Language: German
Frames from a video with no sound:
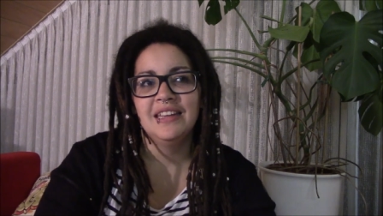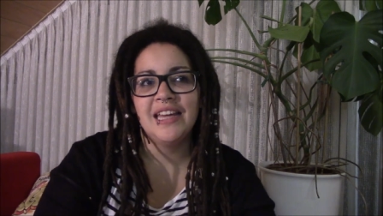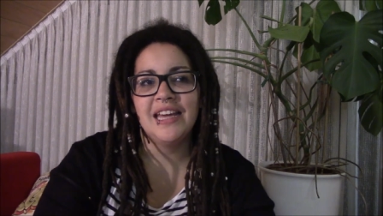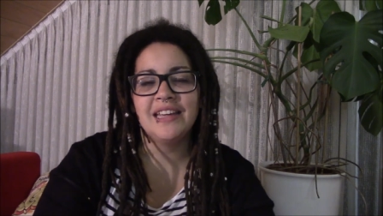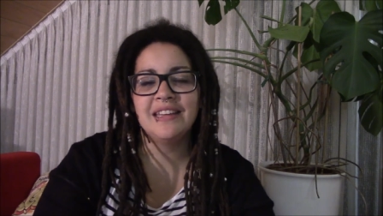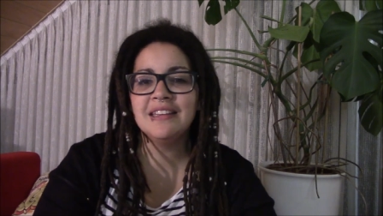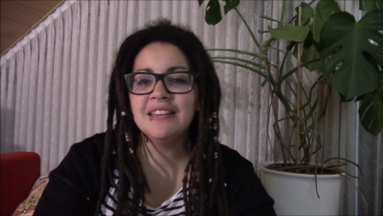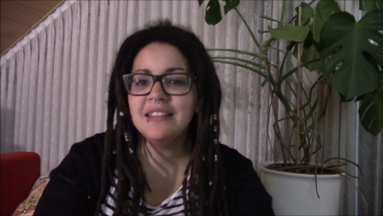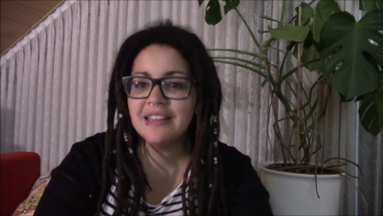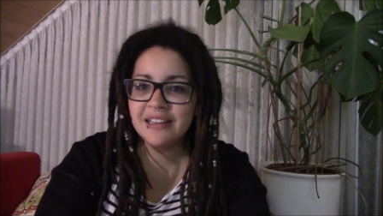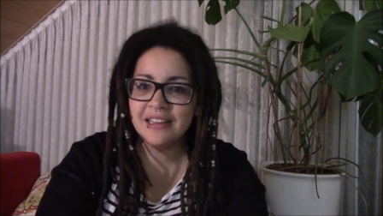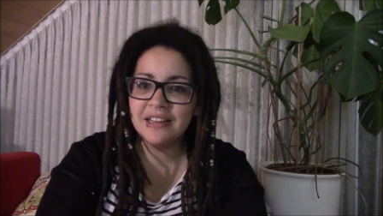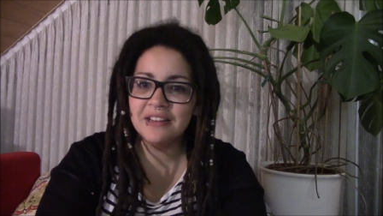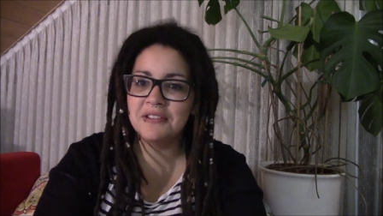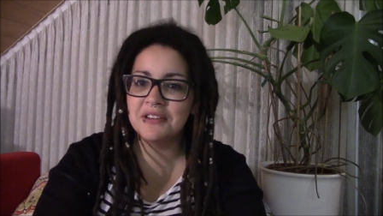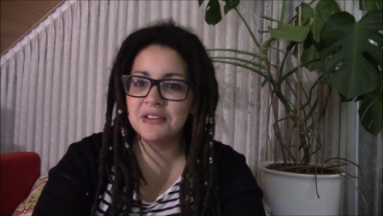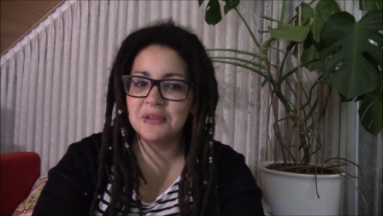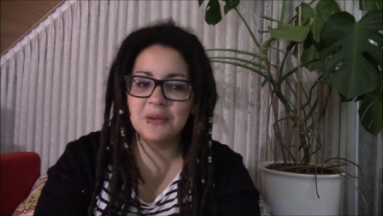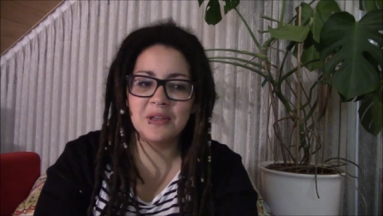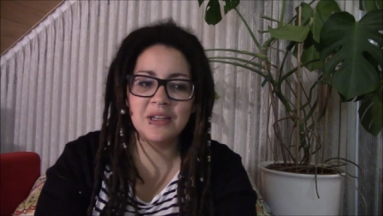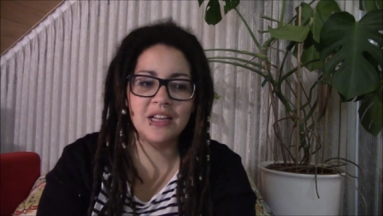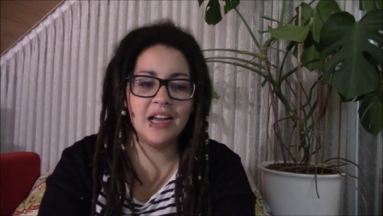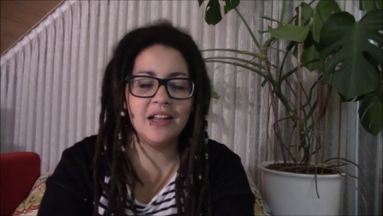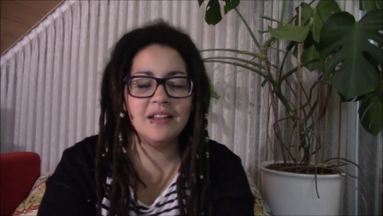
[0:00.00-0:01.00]
Es ist halt
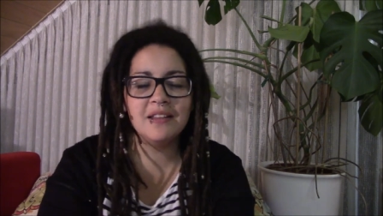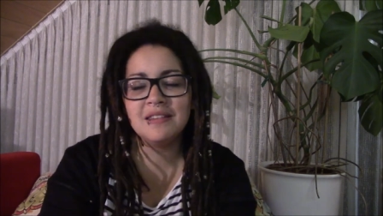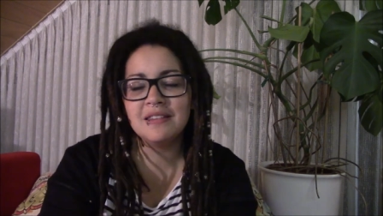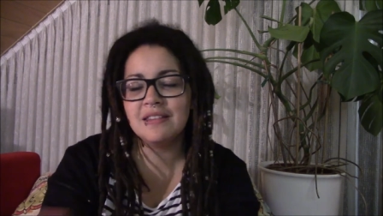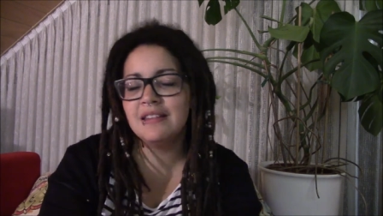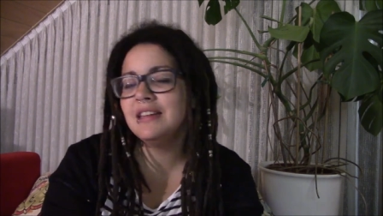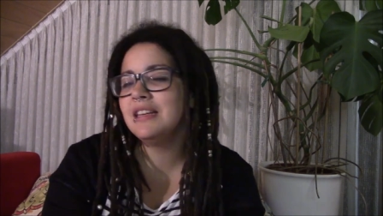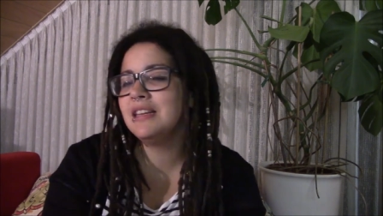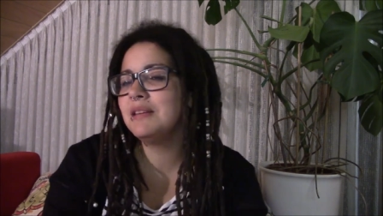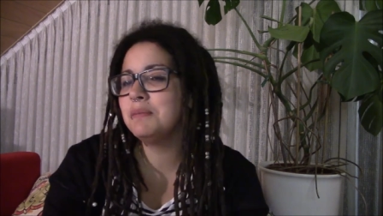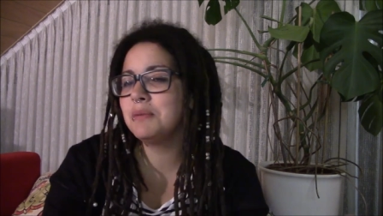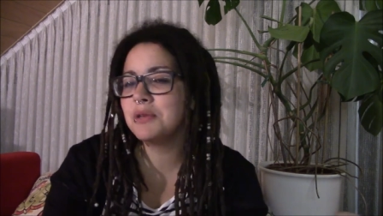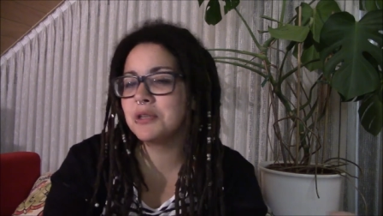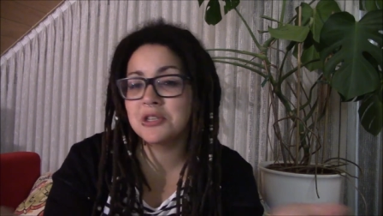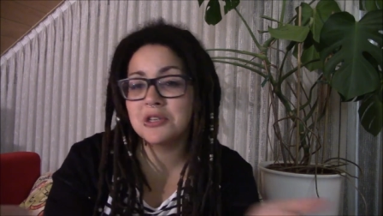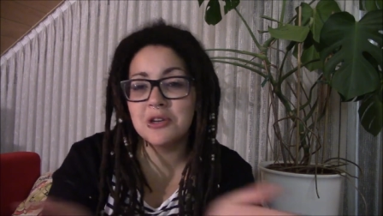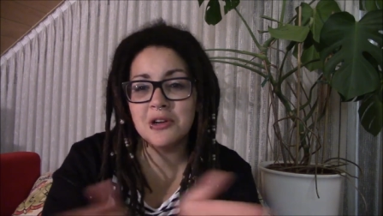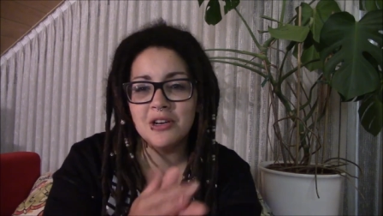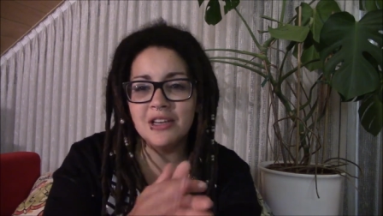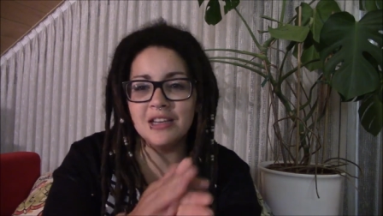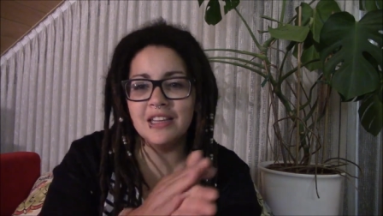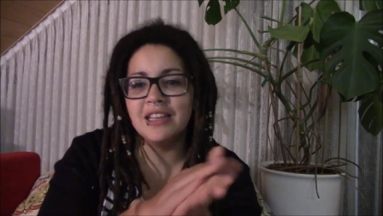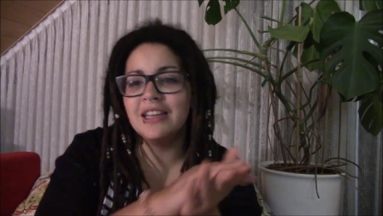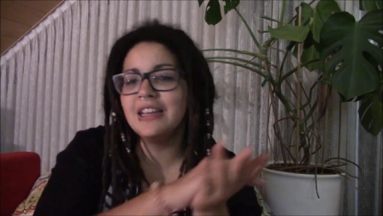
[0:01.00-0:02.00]
einfach so, ich kann es nicht
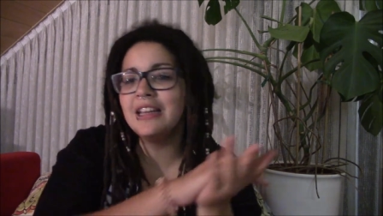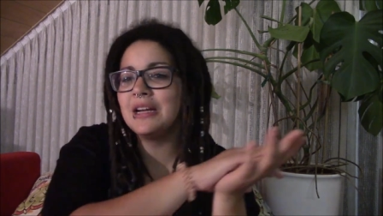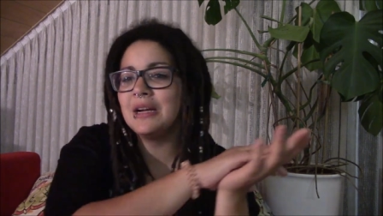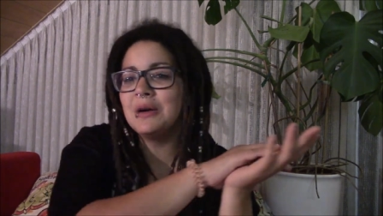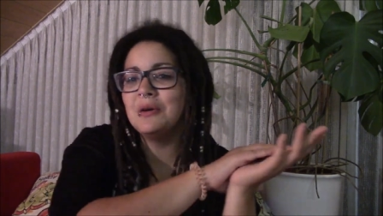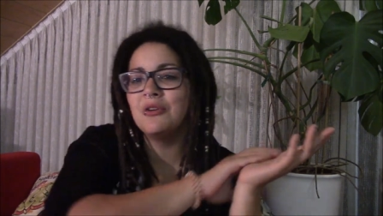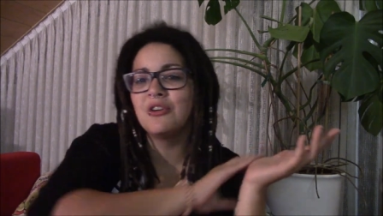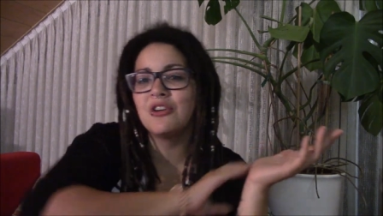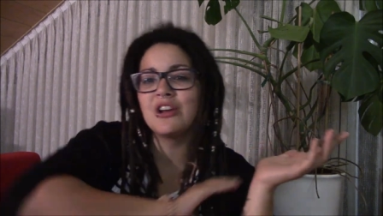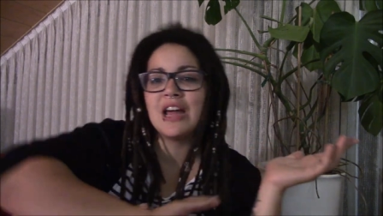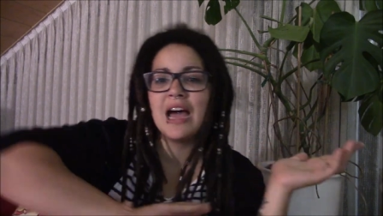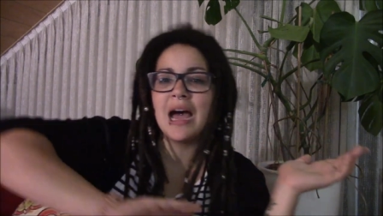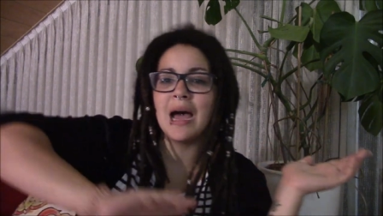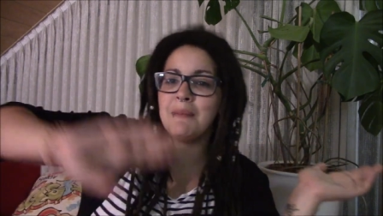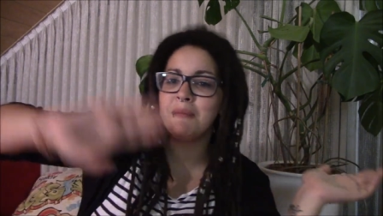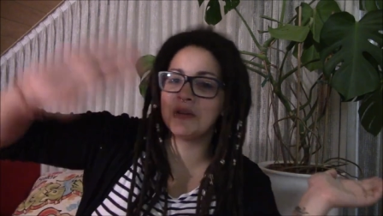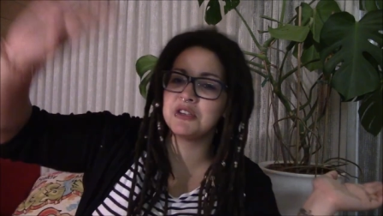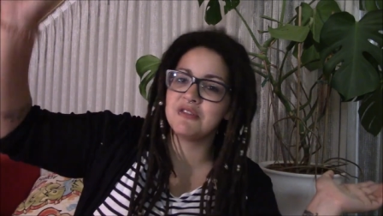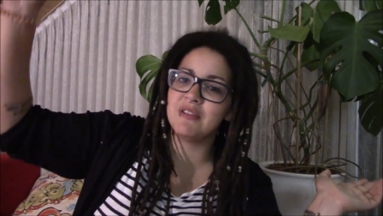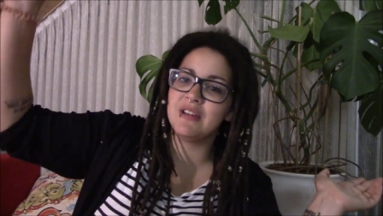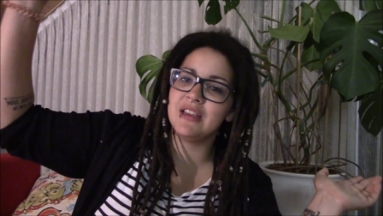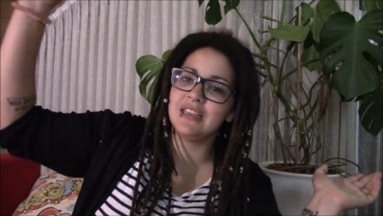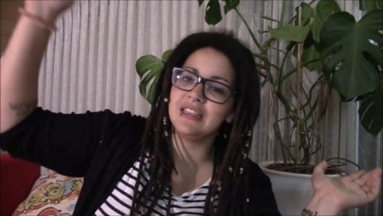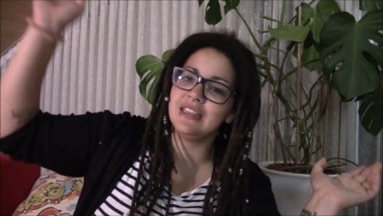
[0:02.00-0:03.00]
beschönigen oder
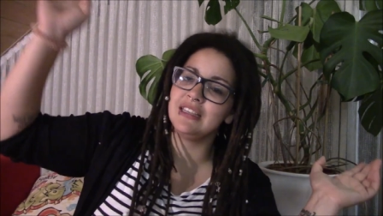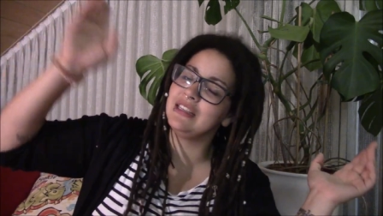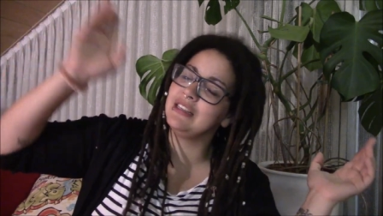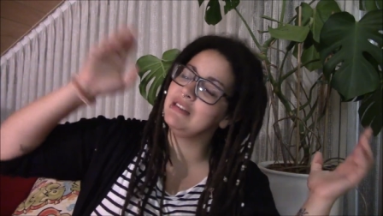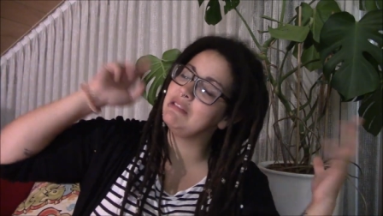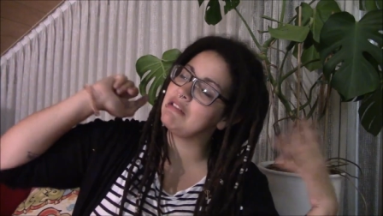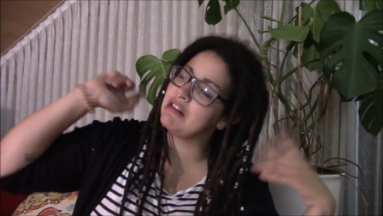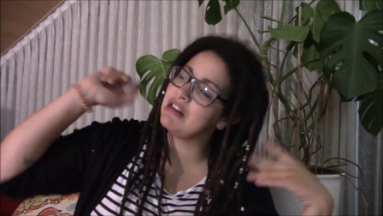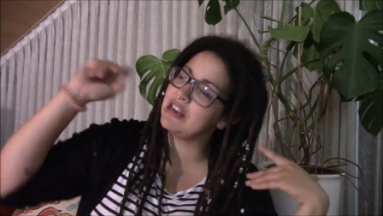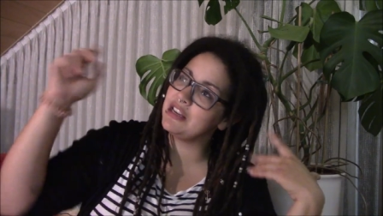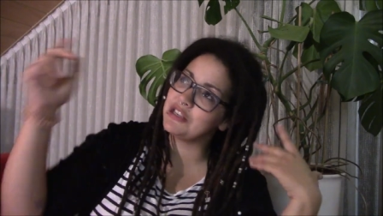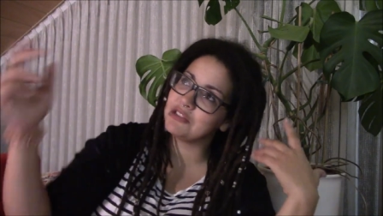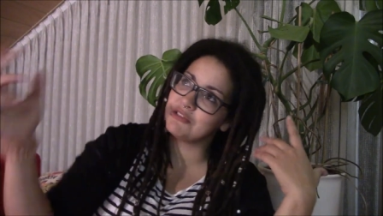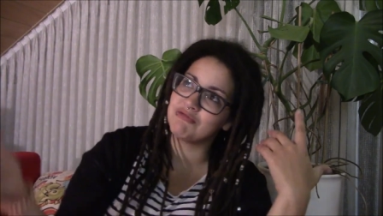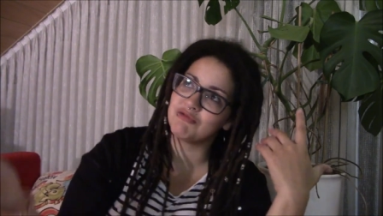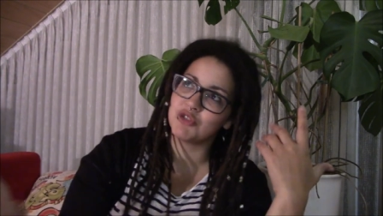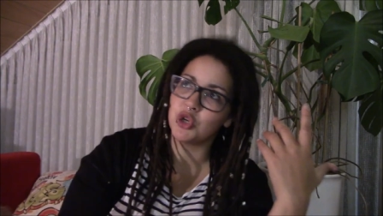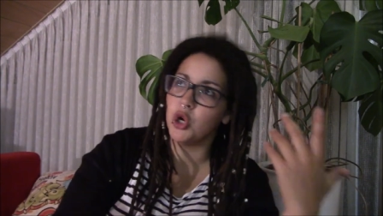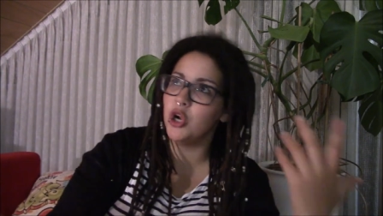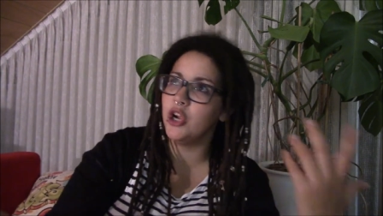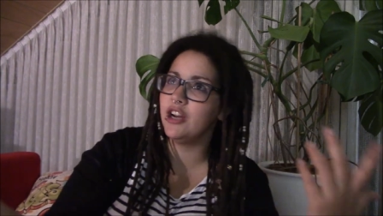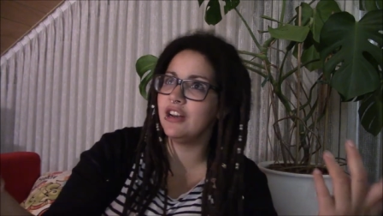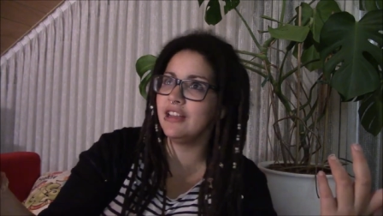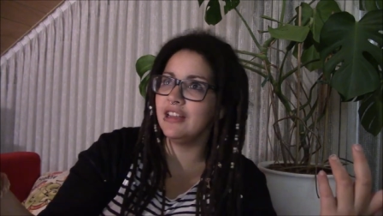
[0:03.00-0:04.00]
abschwächen oder
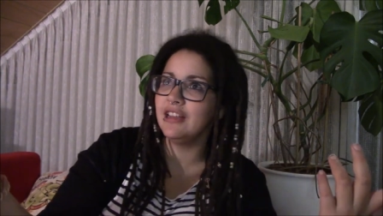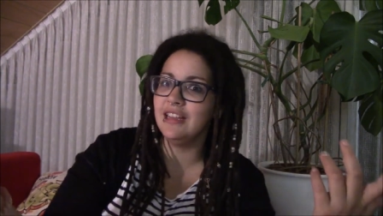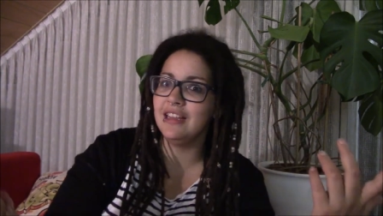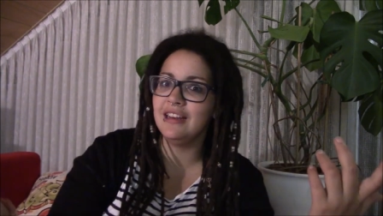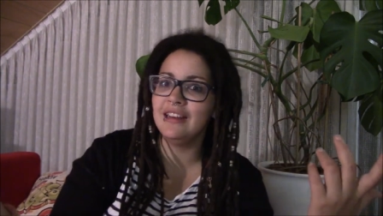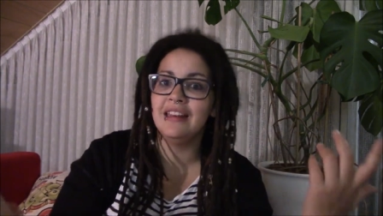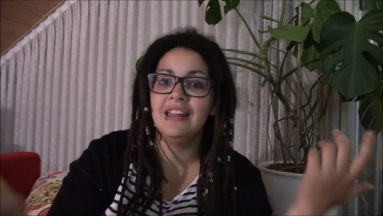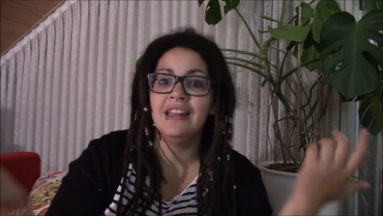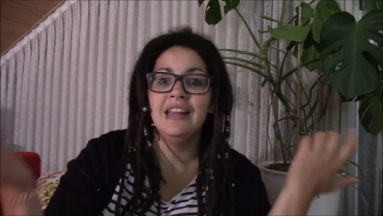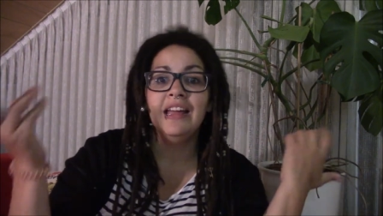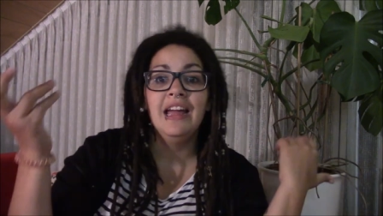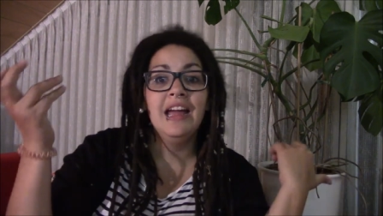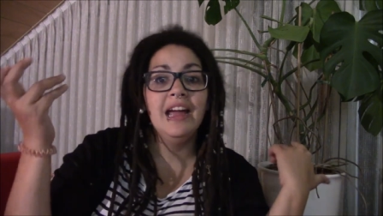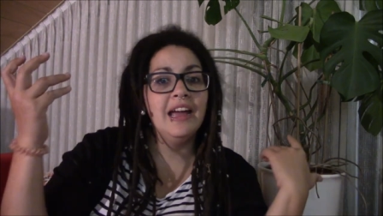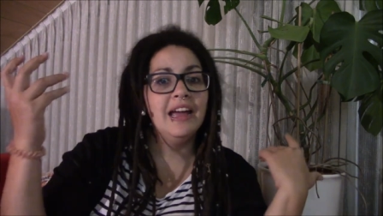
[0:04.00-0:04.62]
schönreden.